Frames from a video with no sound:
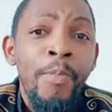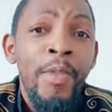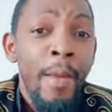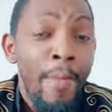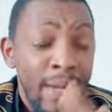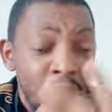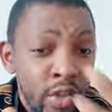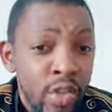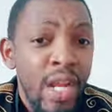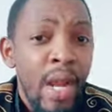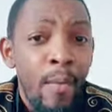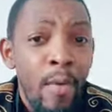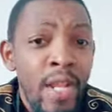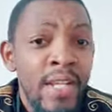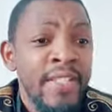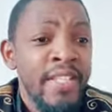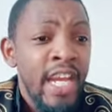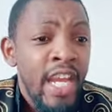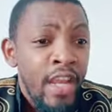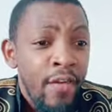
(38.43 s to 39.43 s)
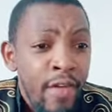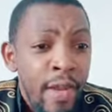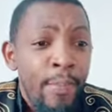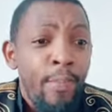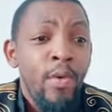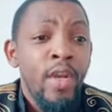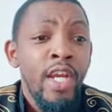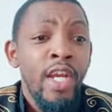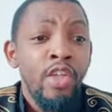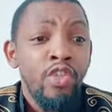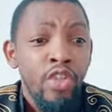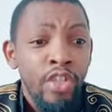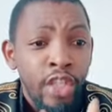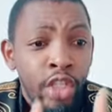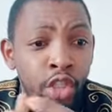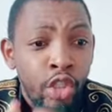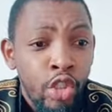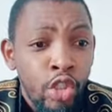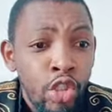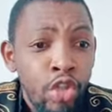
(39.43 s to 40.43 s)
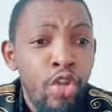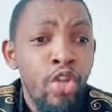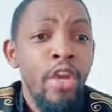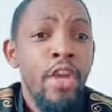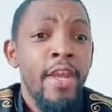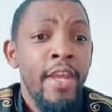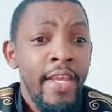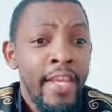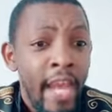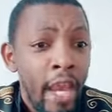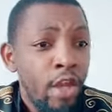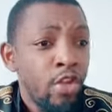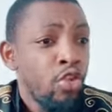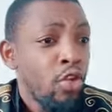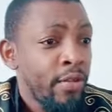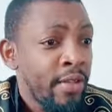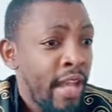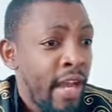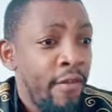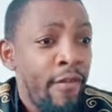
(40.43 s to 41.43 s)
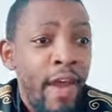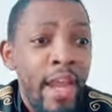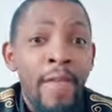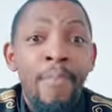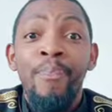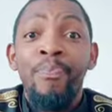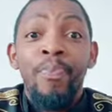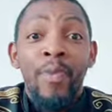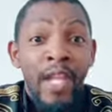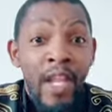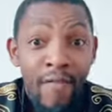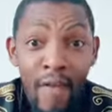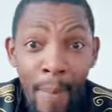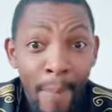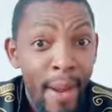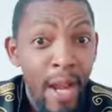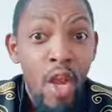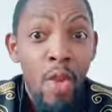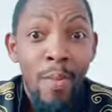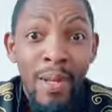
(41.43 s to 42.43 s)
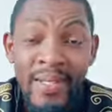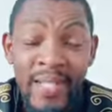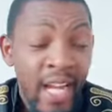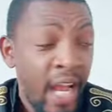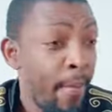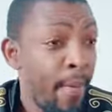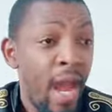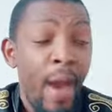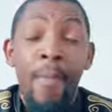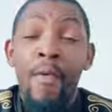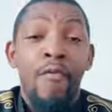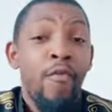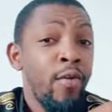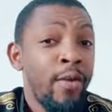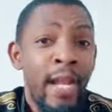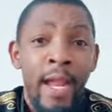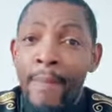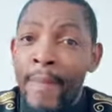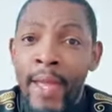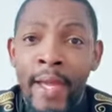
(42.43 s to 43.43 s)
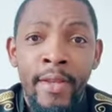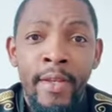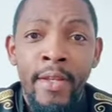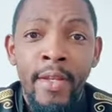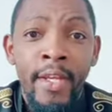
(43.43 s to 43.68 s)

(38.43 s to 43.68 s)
Parce qu'une Gabonaise qui est arrivée pour les raisons d'études, qui a eu son travail, ne va pas allumer sa caméra pour foutre la merde.